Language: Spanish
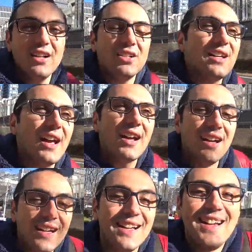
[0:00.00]
o sea,
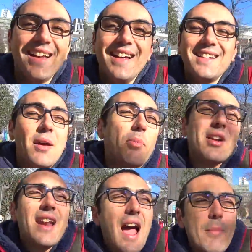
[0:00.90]
se
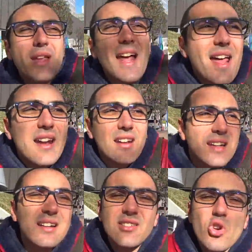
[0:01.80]
ponen a mirar,
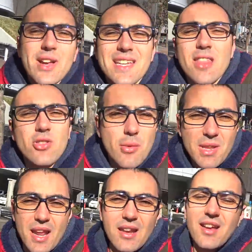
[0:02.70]
yo que sé a dónde
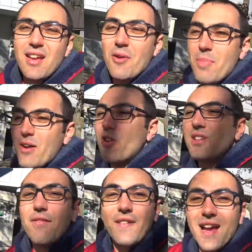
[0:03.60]
miran, pero no
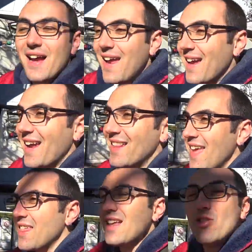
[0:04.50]
se fijan que hay gente
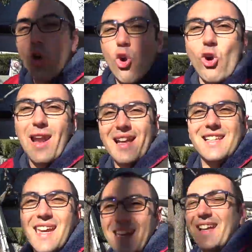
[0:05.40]
haciendo
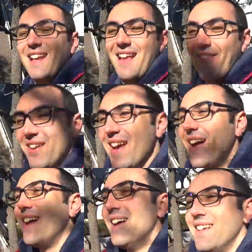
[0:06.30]
colas en la vía,
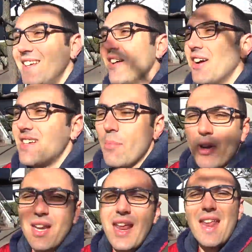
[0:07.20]
sino que se
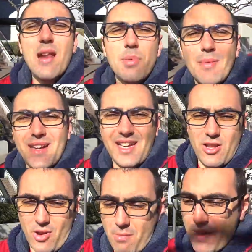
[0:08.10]
ponen en el primer
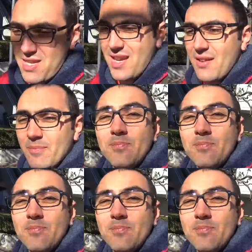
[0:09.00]
sitio que pillan.